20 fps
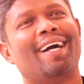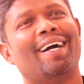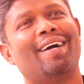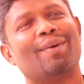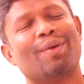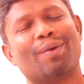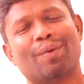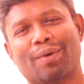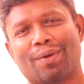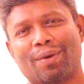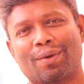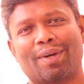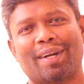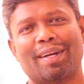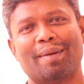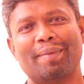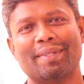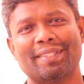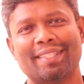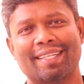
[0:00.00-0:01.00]
அவர் ஒரு
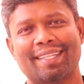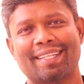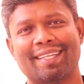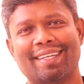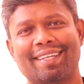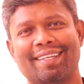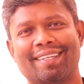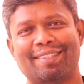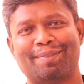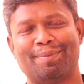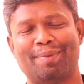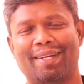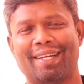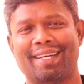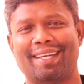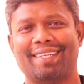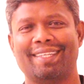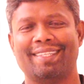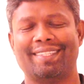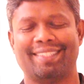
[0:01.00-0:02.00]
ஒன்றரை மாதம் இருந்தாங்க
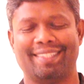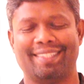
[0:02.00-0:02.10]
ஹாஸ்பிட்டலில்